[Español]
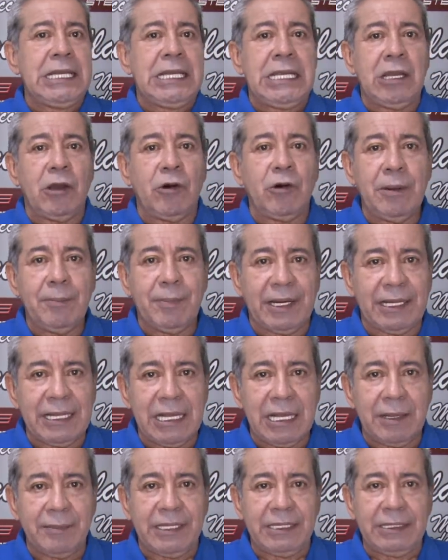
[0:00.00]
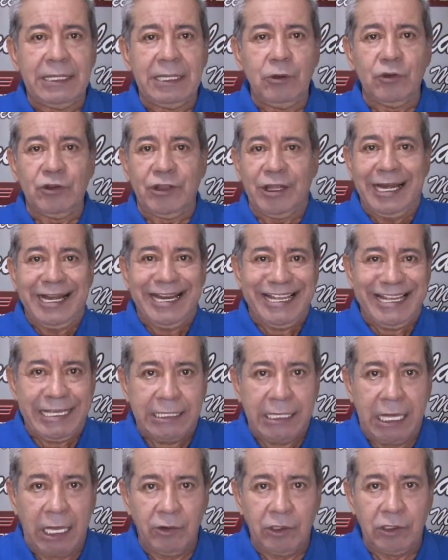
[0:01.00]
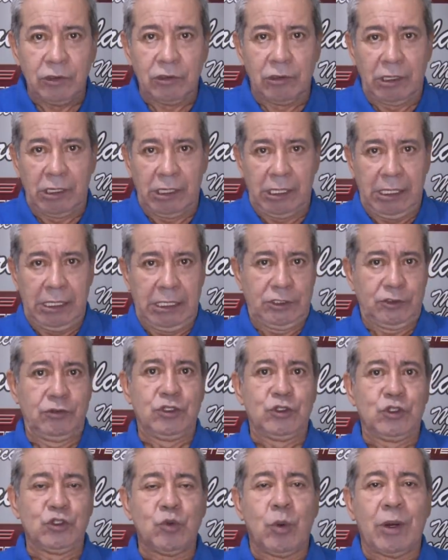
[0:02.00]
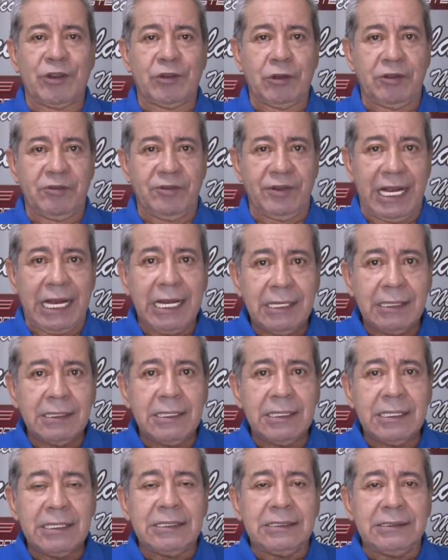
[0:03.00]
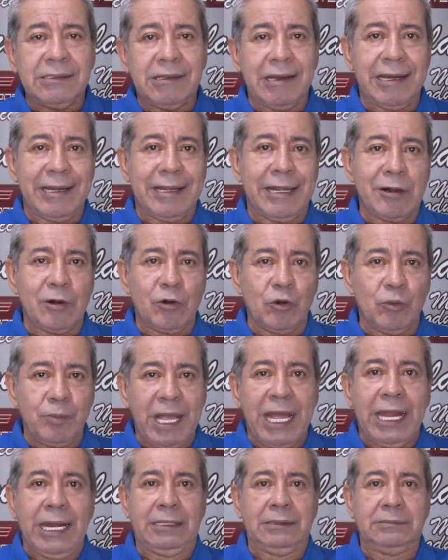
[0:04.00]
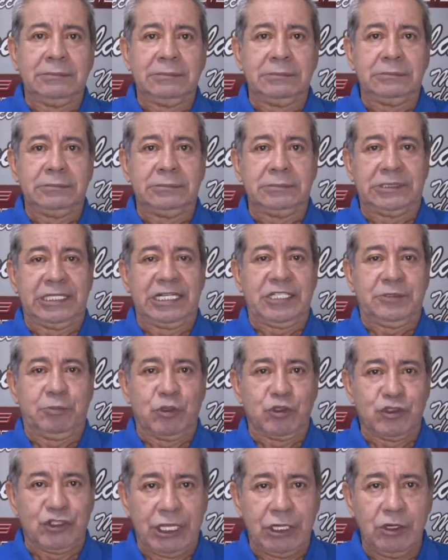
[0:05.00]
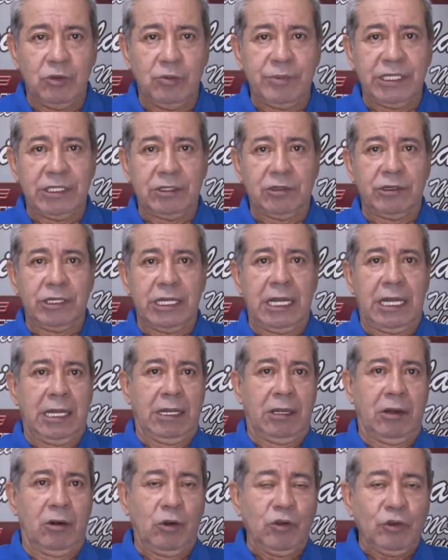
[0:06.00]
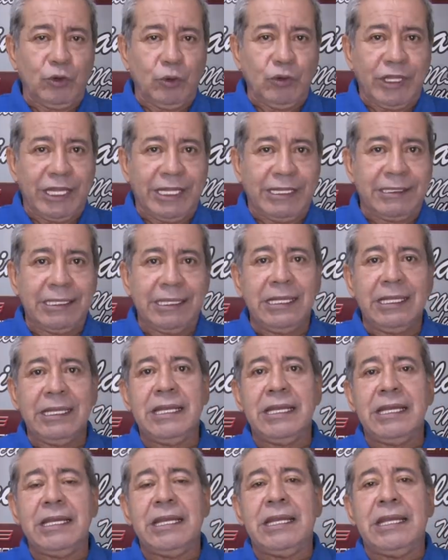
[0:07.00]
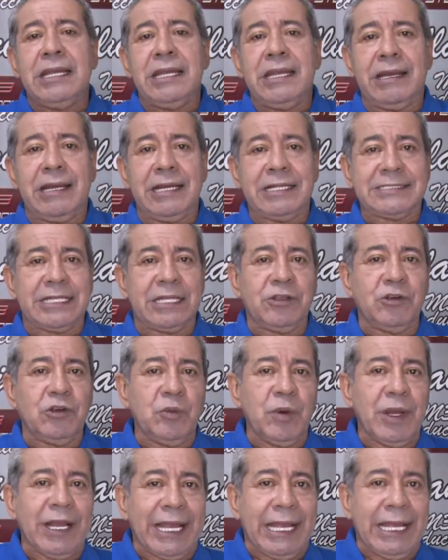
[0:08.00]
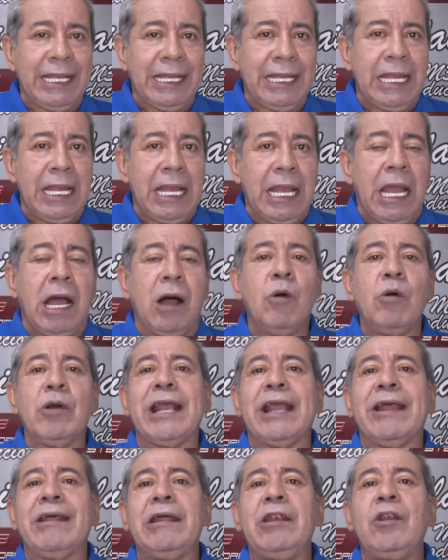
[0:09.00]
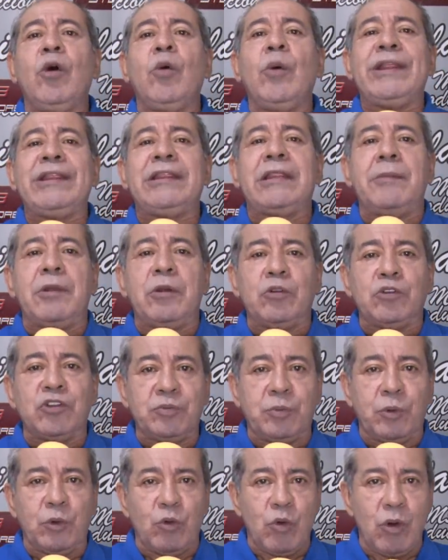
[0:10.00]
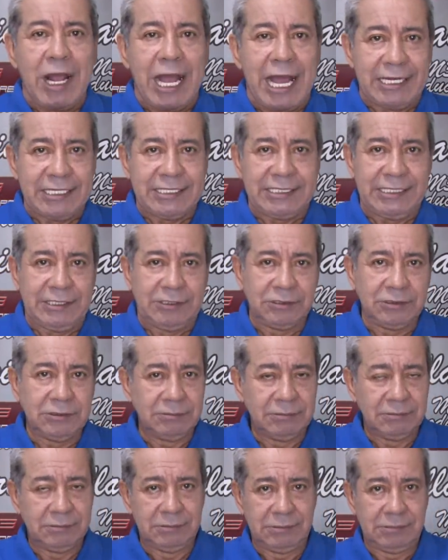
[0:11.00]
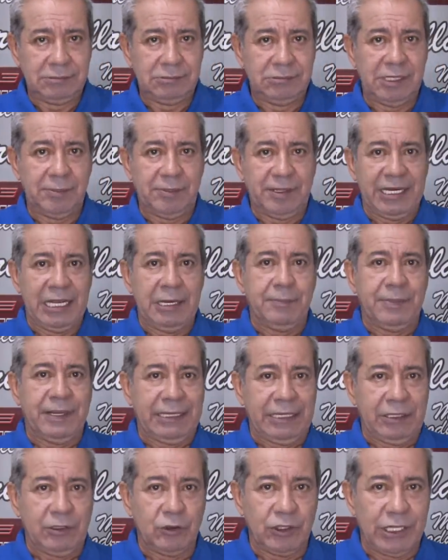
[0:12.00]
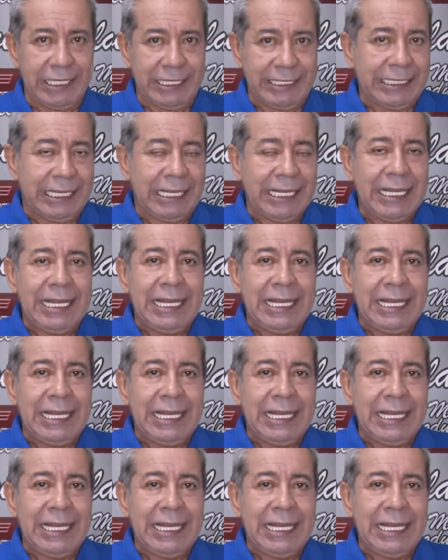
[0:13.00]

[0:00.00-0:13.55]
Y ahora prácticamente lo tiene liquidado en lo que son estos cuartos de final de la Liga Colombiana. 3 por 0, victoria contundente en el estadio de Ibagué, aunque quedan 90 minutos por jugarse, ¿no? Que apenas es el partido de ida.